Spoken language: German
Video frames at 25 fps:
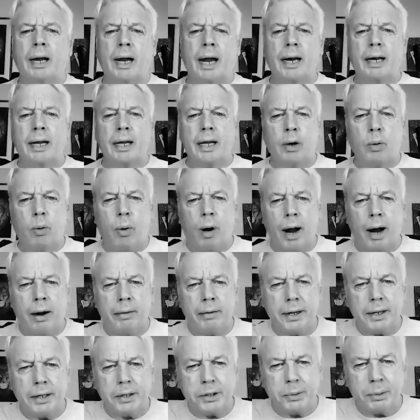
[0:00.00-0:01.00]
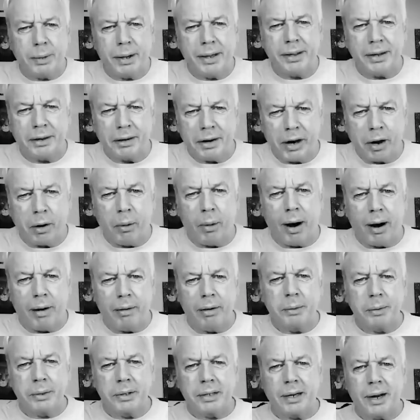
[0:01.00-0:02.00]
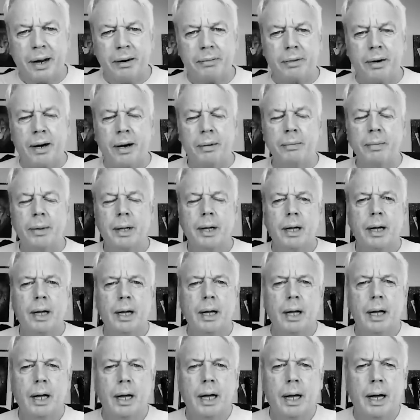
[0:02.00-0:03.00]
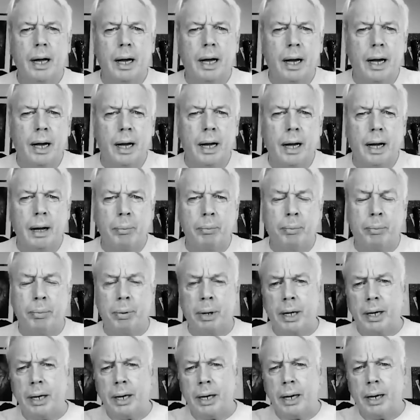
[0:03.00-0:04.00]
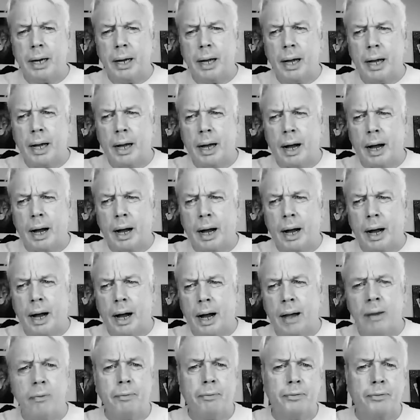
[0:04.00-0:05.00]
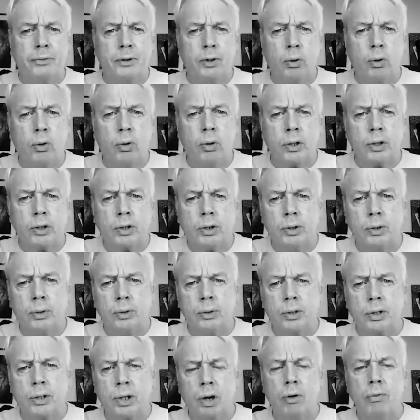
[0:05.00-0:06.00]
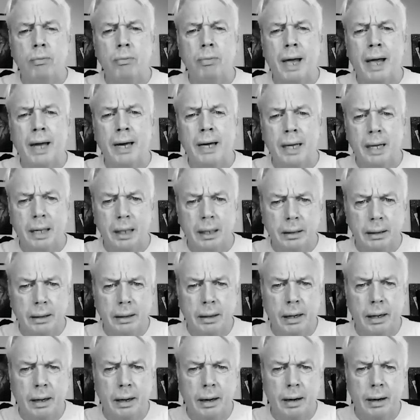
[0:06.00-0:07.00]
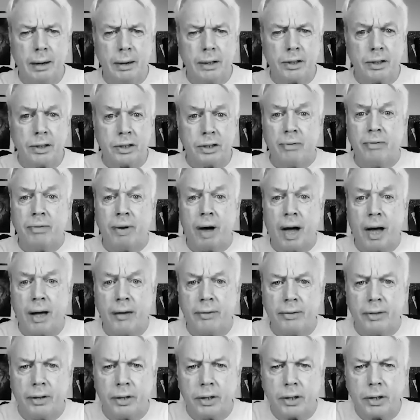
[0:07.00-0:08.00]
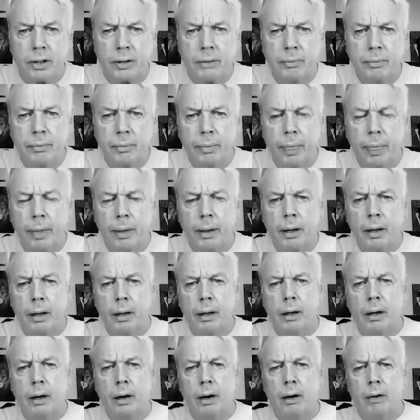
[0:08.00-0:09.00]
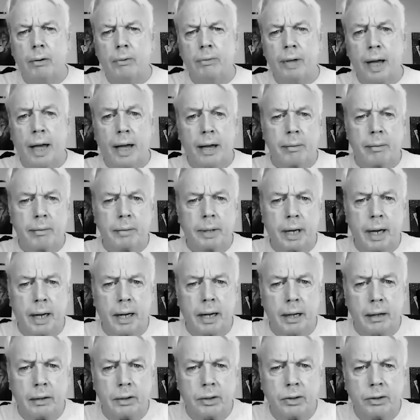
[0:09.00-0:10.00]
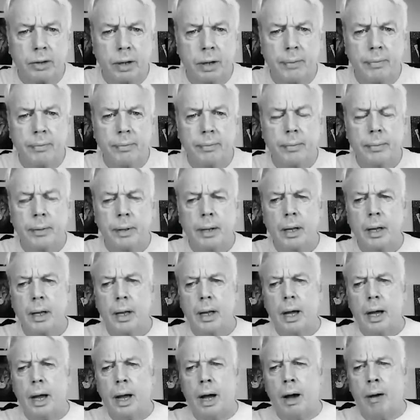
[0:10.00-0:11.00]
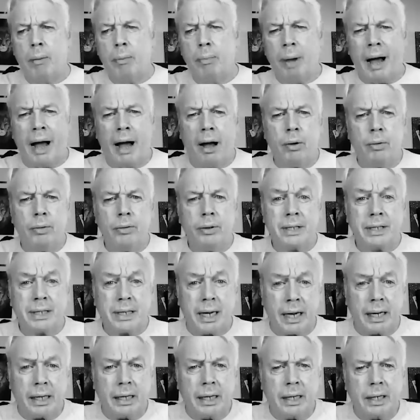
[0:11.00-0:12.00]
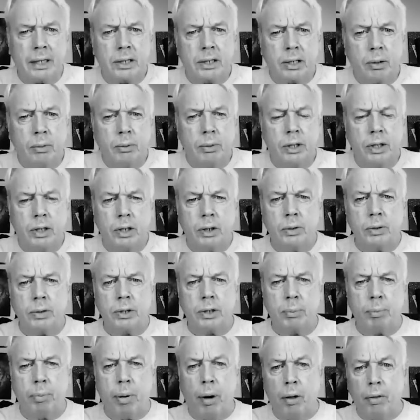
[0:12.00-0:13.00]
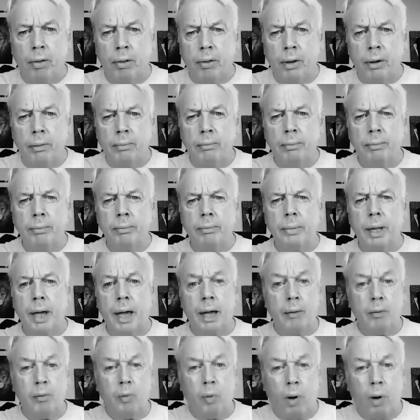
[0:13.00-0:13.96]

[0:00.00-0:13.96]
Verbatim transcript: Sie sagten, es gäbe diese Experimente nicht, Sie versuchten, sie zu vertuschen. Aber ich habe mit so vielen Überlebenden des MK Ultra über die Techniken gesprochen, die bei ihnen angewandt wurden und darüber, warum.